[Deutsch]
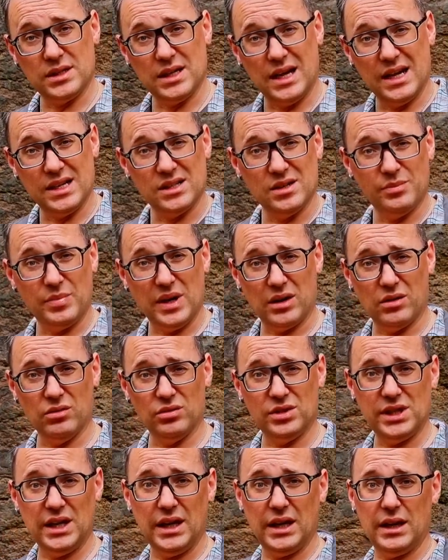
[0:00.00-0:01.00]
Das heißt, eine
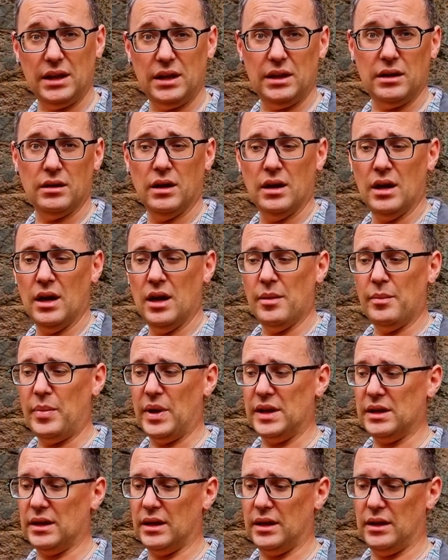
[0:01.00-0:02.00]
Packung
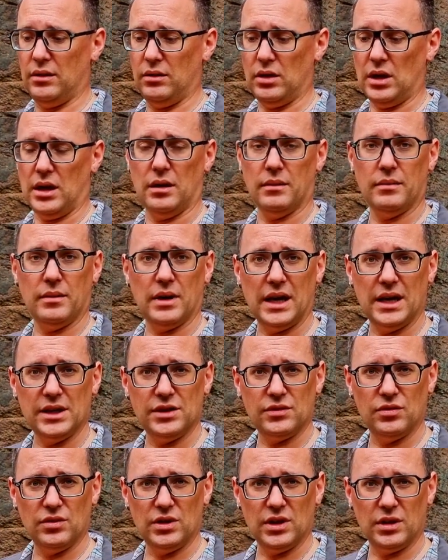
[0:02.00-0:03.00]
Teddy-Batterien ja,
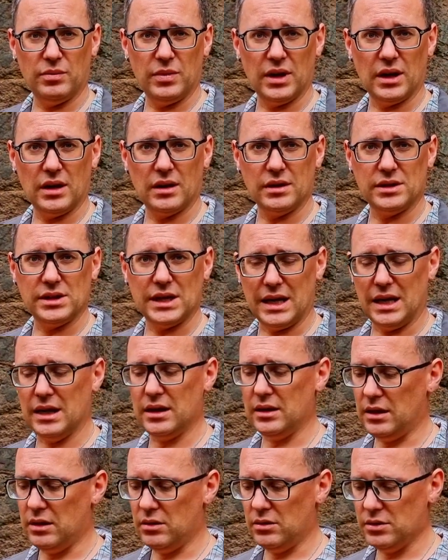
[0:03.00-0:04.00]
reicht für dich mehrere
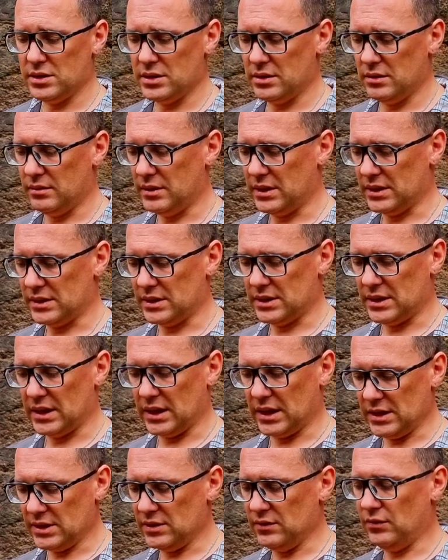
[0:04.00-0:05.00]
Tage aus. Das ist
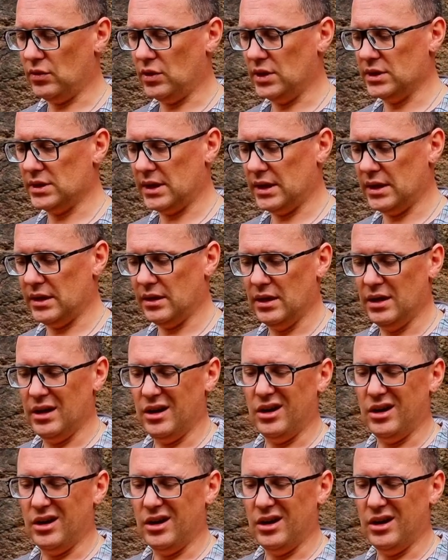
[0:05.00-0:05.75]
der Riesenvorteil.